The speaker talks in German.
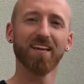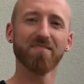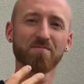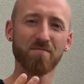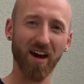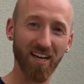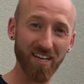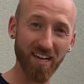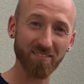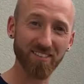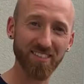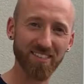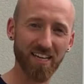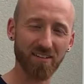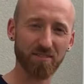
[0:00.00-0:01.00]
Mein Name
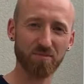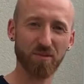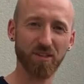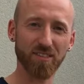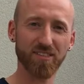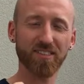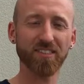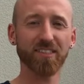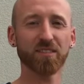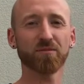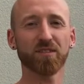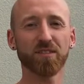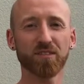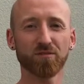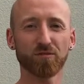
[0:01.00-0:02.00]
ist David Polte, ich
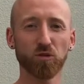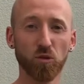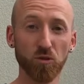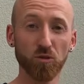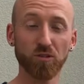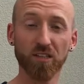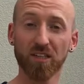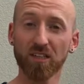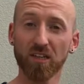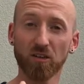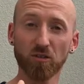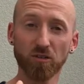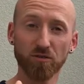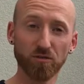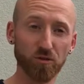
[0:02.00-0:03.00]
bin
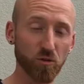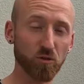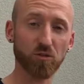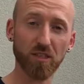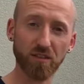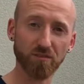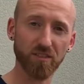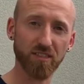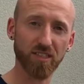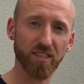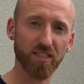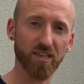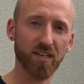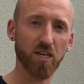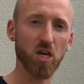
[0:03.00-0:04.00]
Fokustrainer und
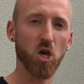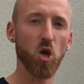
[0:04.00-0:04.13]
Führungskräftetrainer